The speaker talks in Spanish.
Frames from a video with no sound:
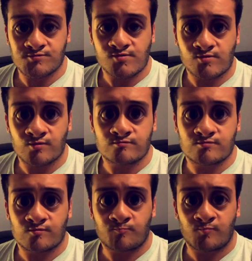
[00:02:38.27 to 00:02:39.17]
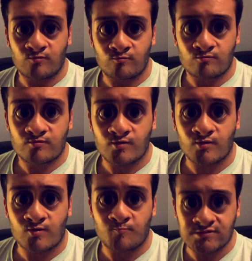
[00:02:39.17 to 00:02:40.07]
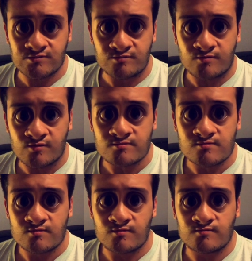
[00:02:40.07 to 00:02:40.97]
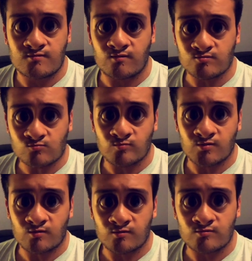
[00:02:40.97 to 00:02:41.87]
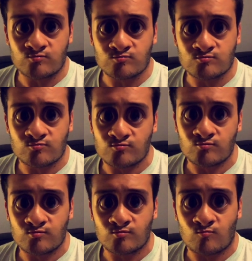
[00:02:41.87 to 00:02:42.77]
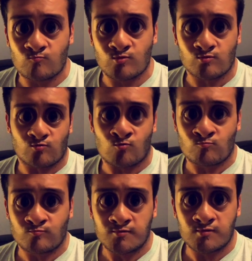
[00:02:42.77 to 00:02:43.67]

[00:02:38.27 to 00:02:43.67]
Así que te pido recapacitas y te des cuenta que yo soy como el Chrome